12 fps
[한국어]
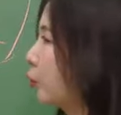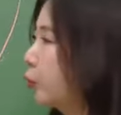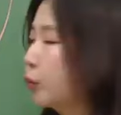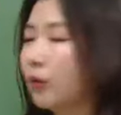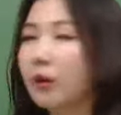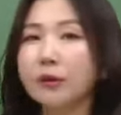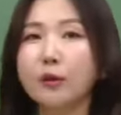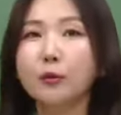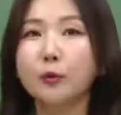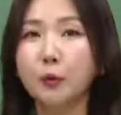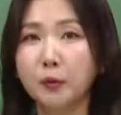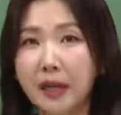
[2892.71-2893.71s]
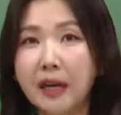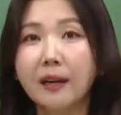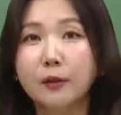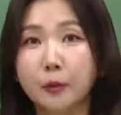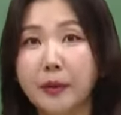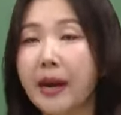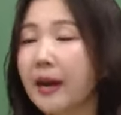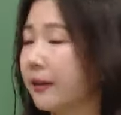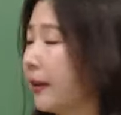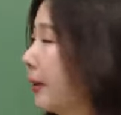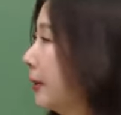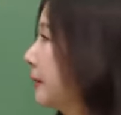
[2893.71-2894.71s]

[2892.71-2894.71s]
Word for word: 국어적으로 조금 생각을 좀 해야 돼요.